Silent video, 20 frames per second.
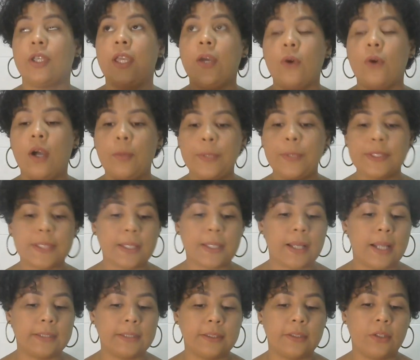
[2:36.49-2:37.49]
Eu amo essa
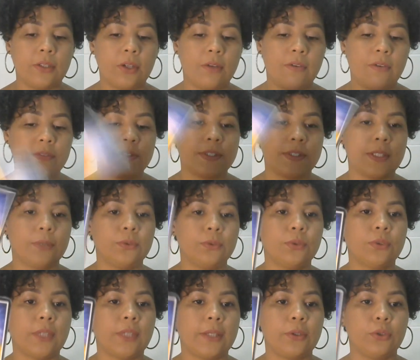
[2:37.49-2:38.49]
carta da nova visão
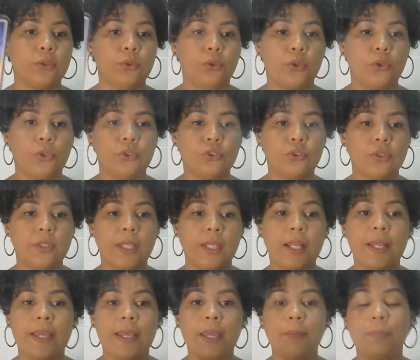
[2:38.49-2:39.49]
no tarot do Osho, que
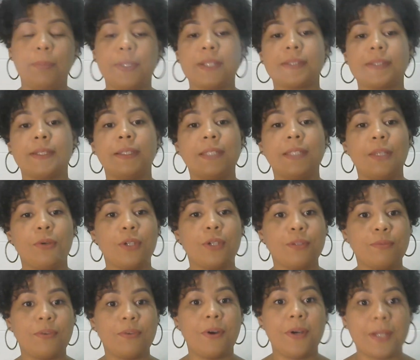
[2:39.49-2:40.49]
ela representa o
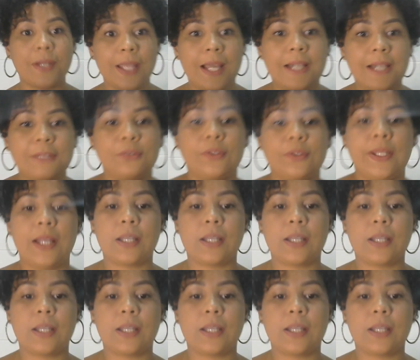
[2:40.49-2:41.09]
enforcado, né?